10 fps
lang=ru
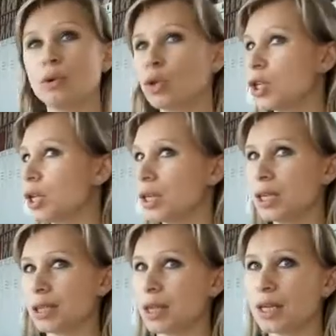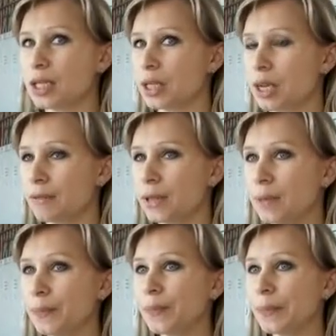Нарушение не
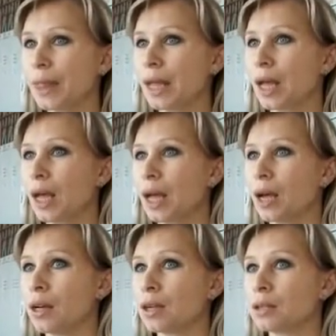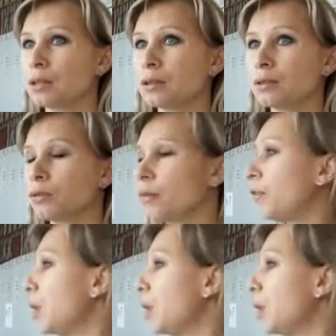зарегистрировано. Э, во